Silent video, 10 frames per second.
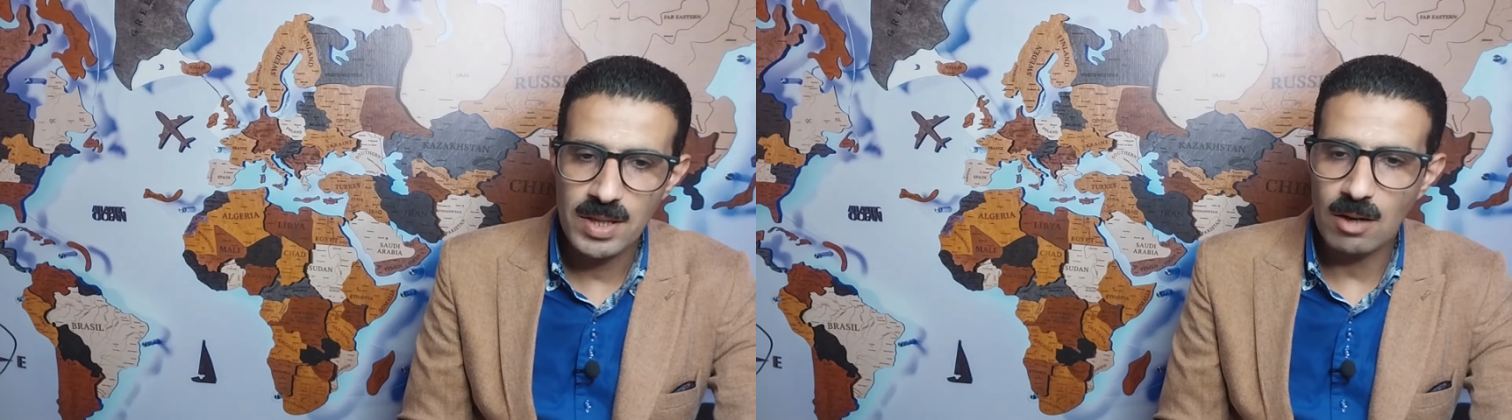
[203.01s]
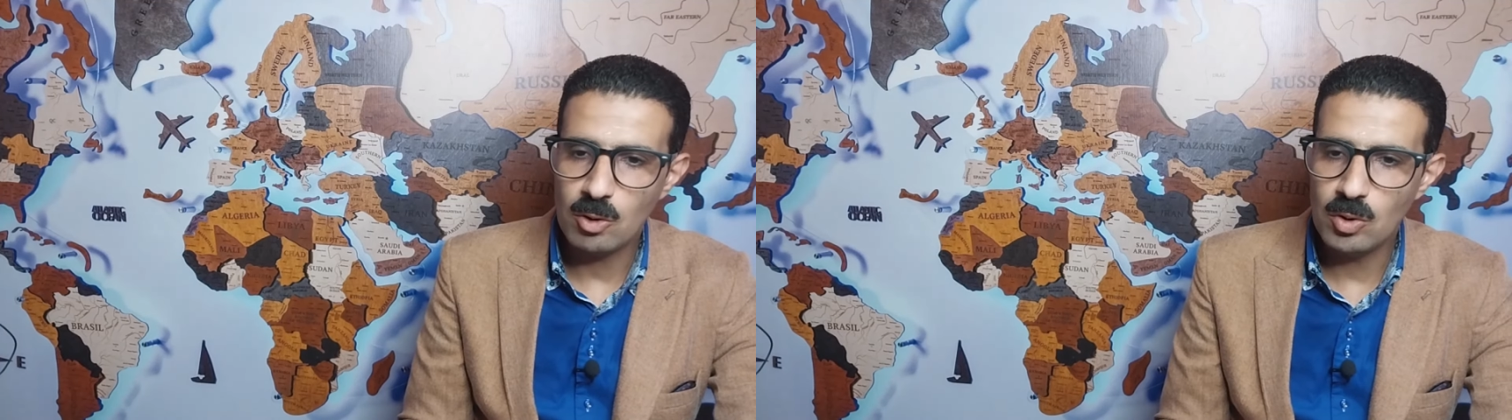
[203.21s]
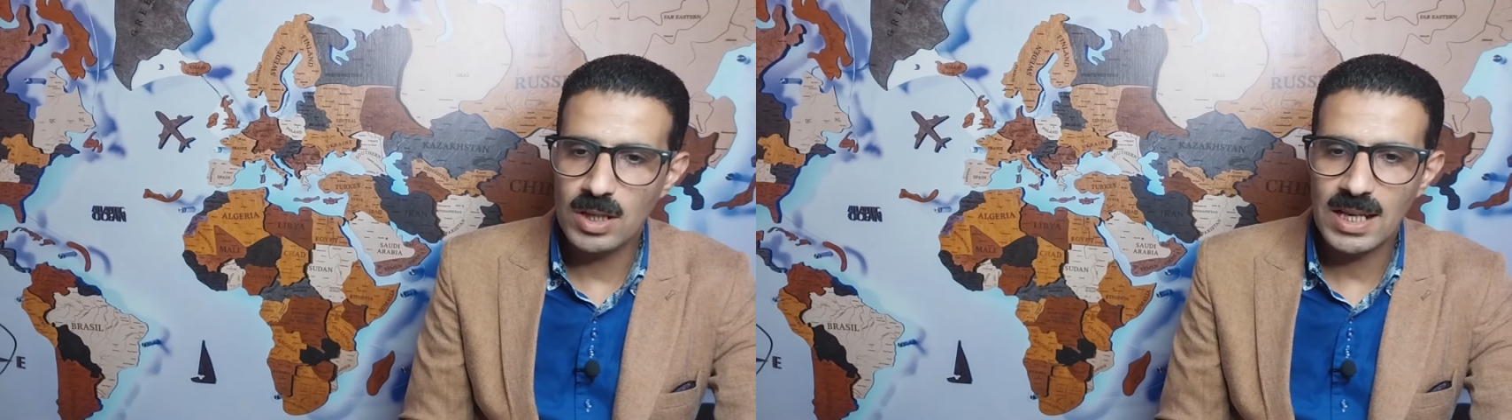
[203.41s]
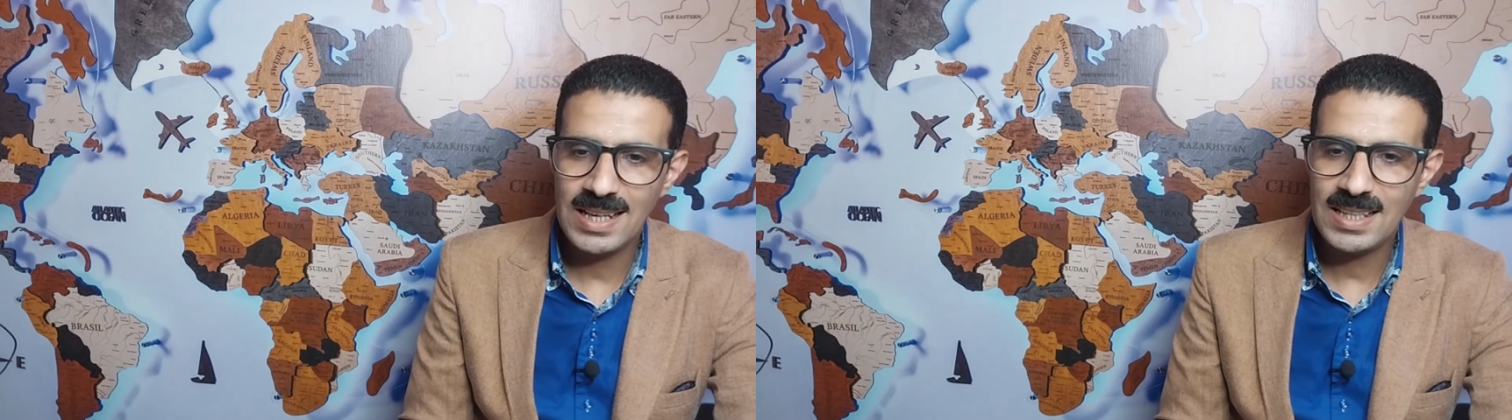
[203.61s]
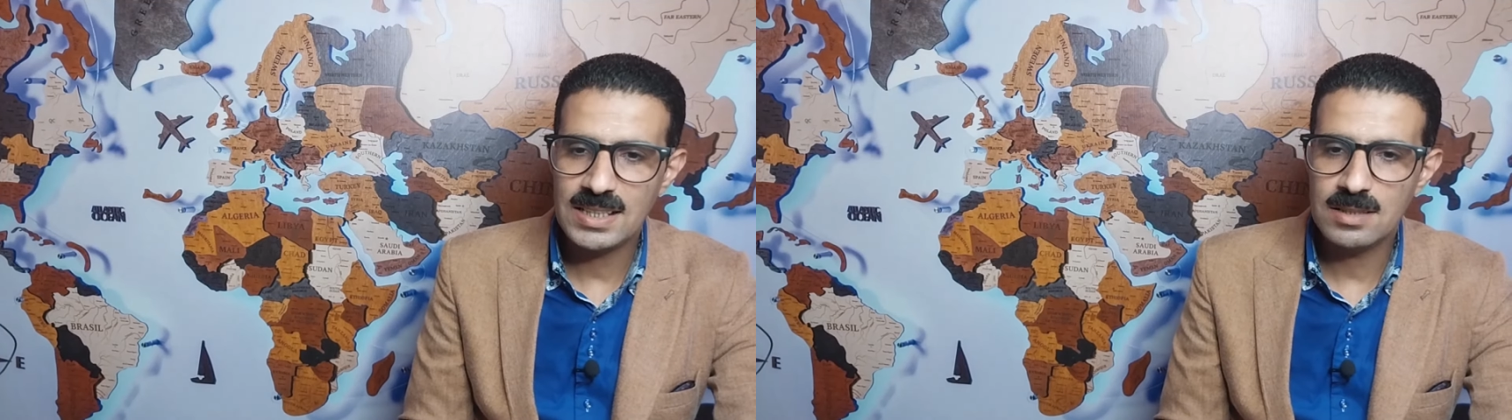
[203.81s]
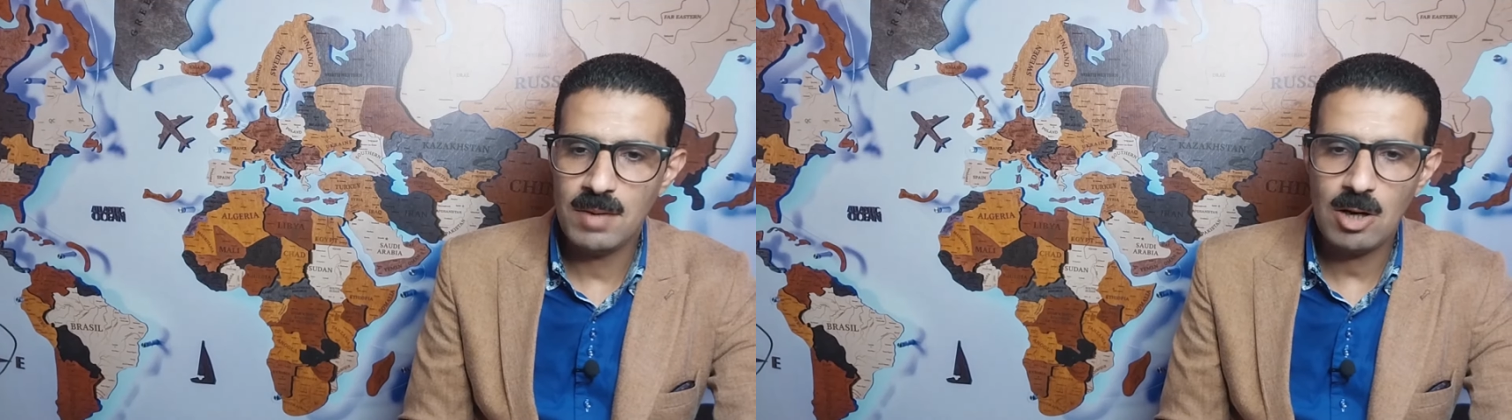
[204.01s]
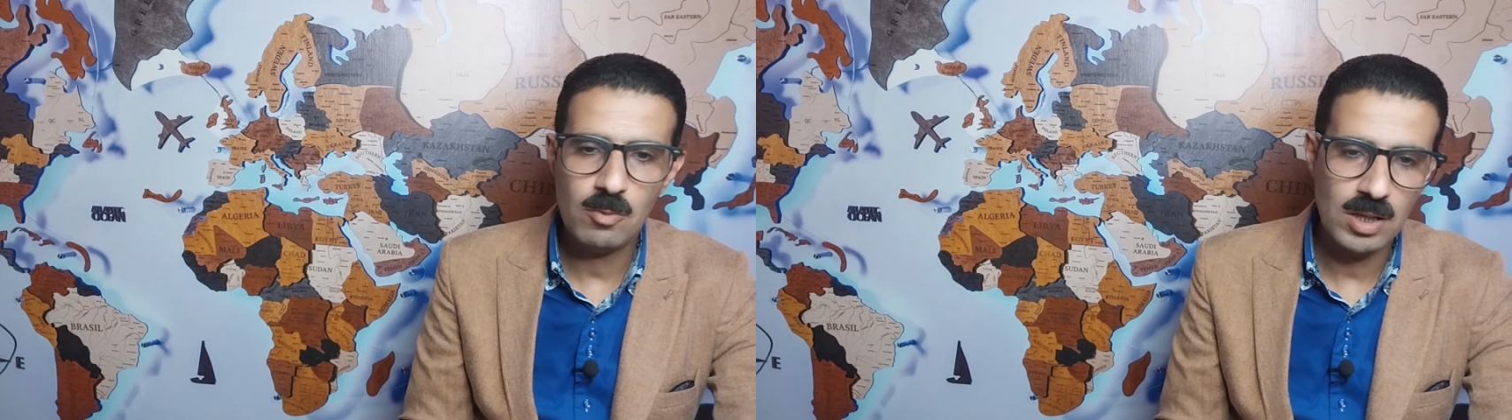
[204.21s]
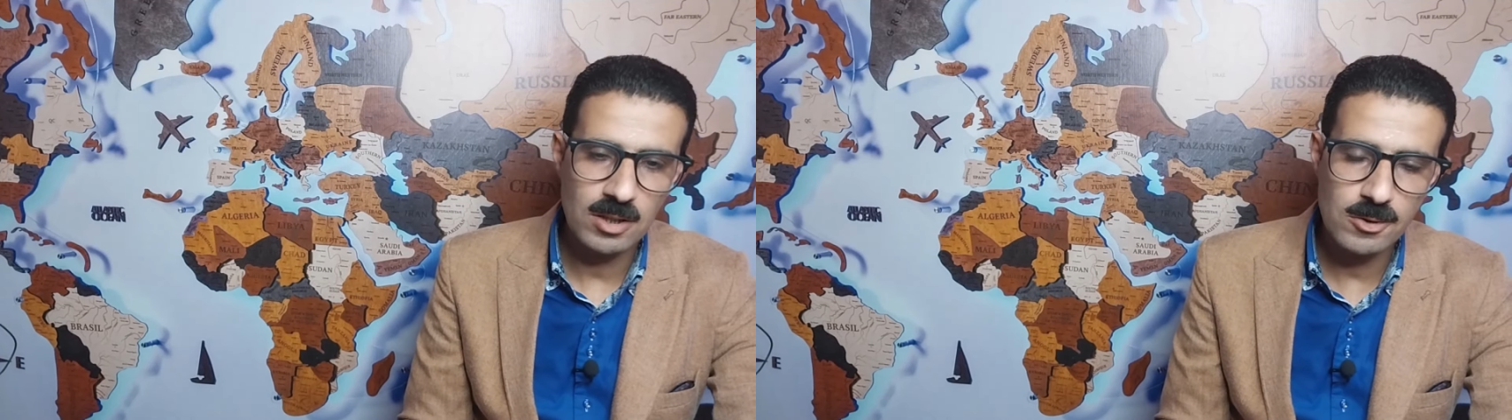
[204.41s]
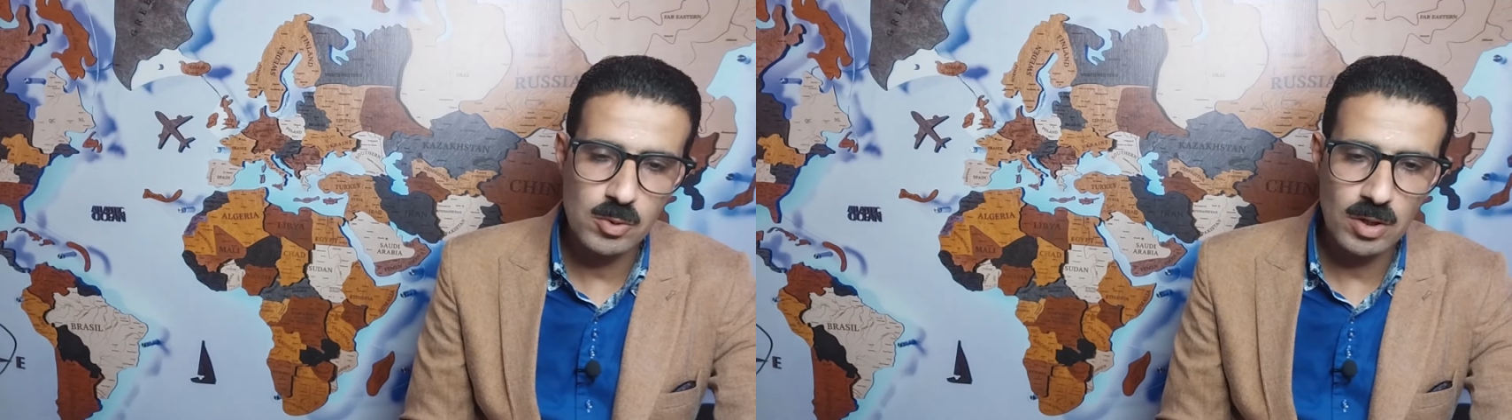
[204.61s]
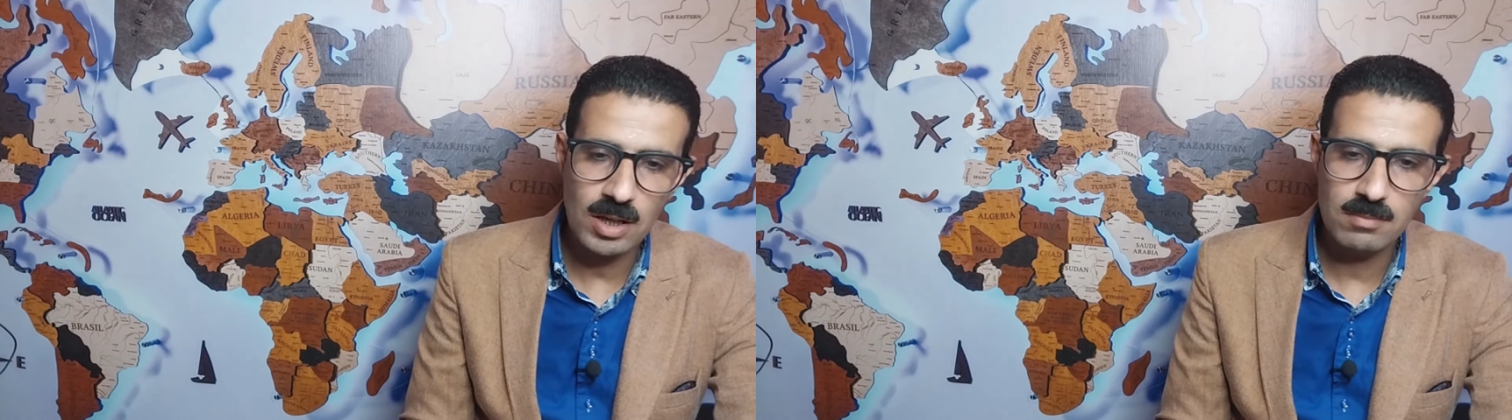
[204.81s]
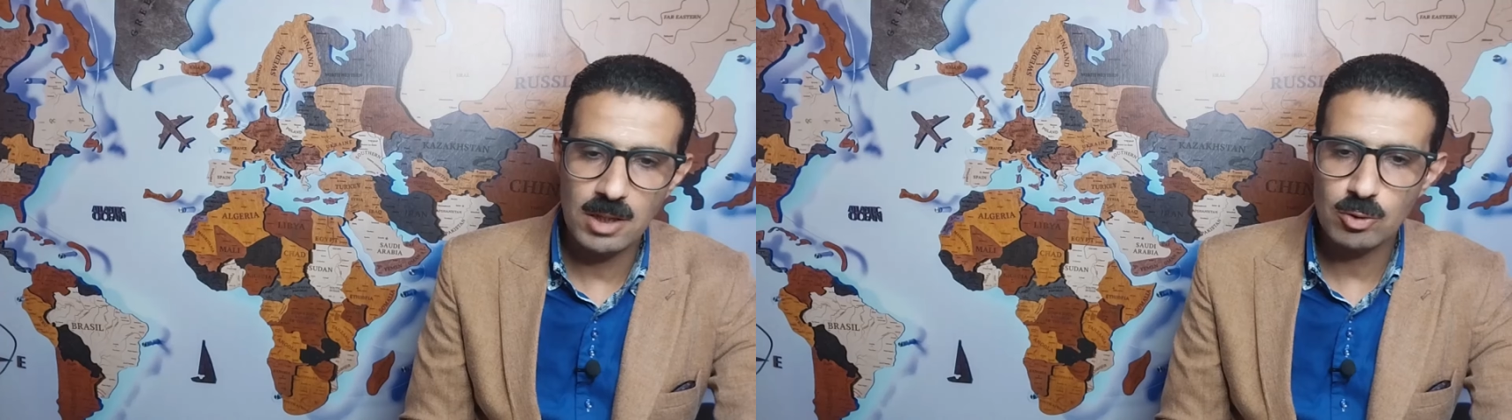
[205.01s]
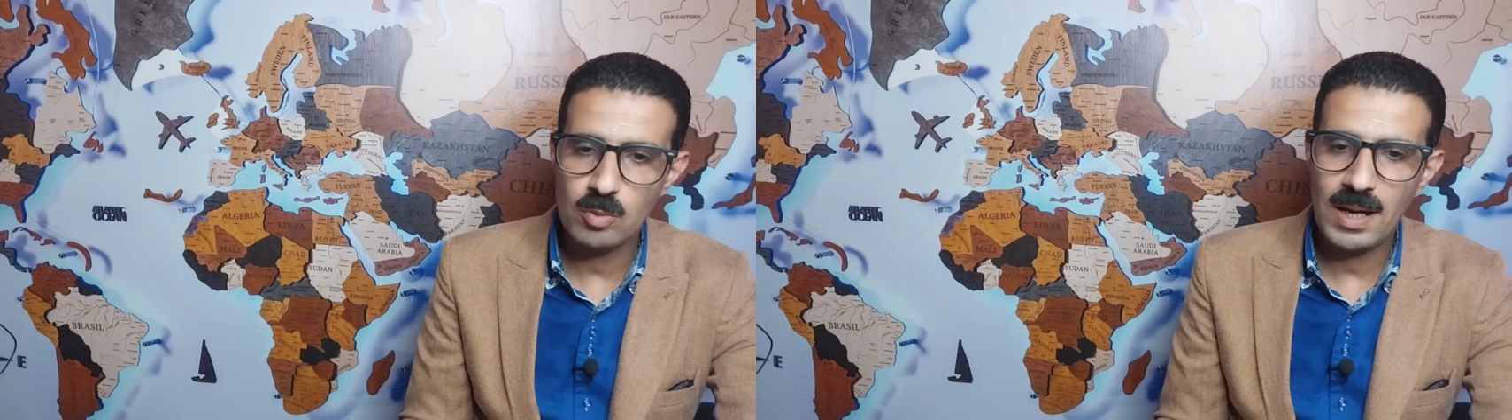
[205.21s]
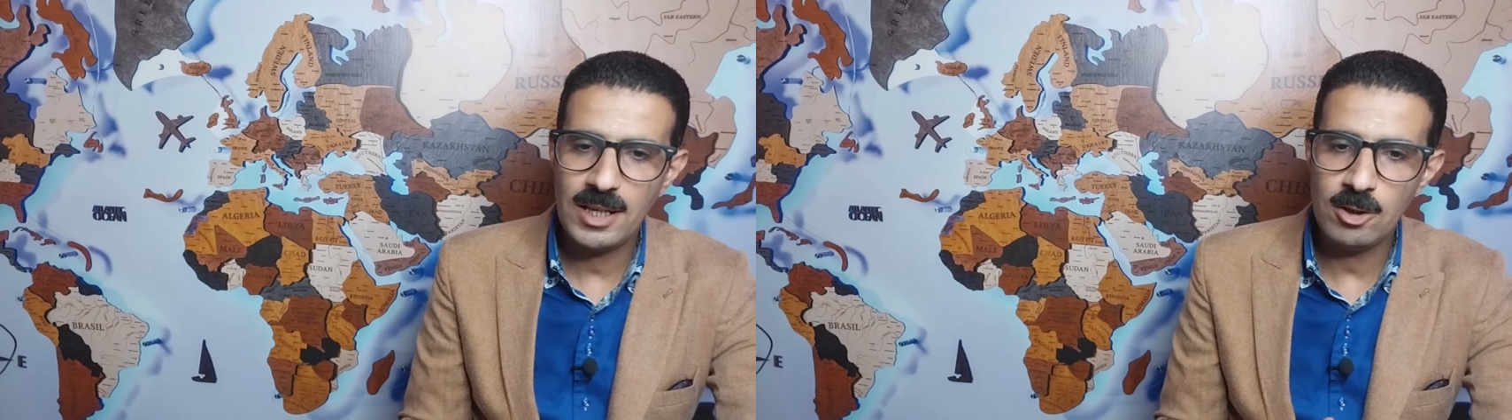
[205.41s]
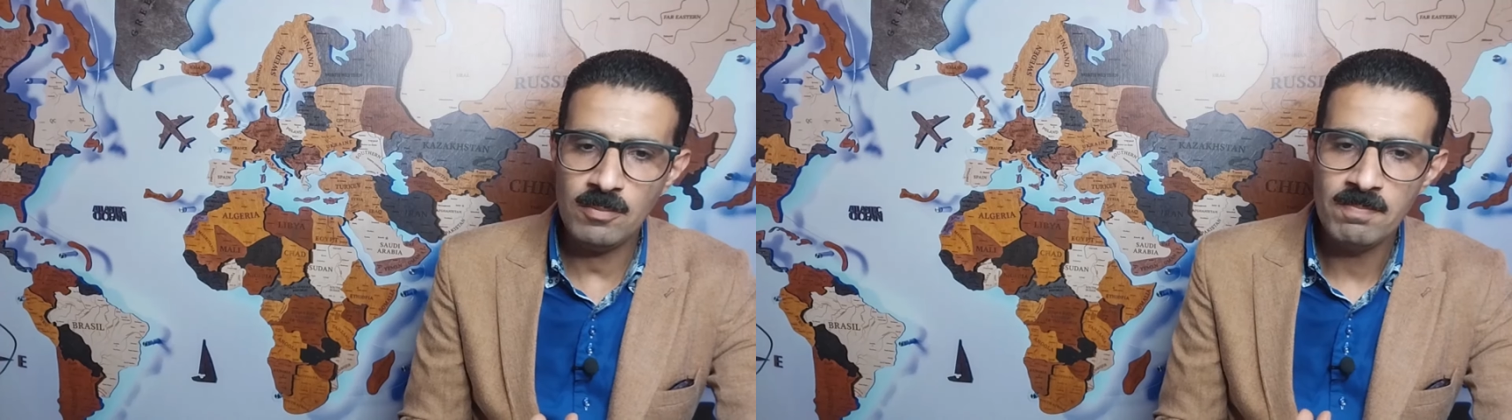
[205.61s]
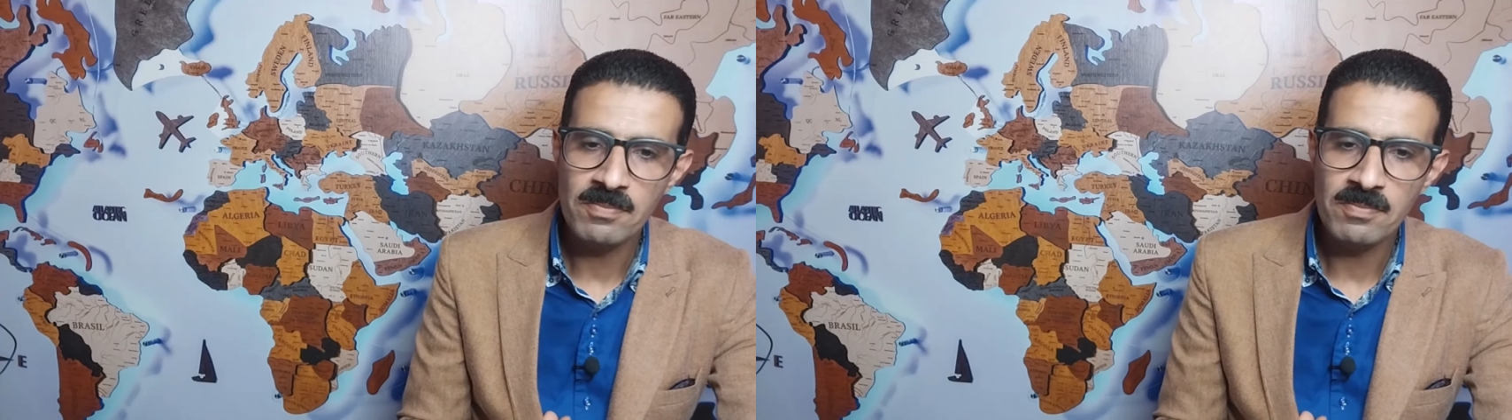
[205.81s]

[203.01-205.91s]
يقول خلال اجتماعه مع رئيس وزراء المغضوب عليهم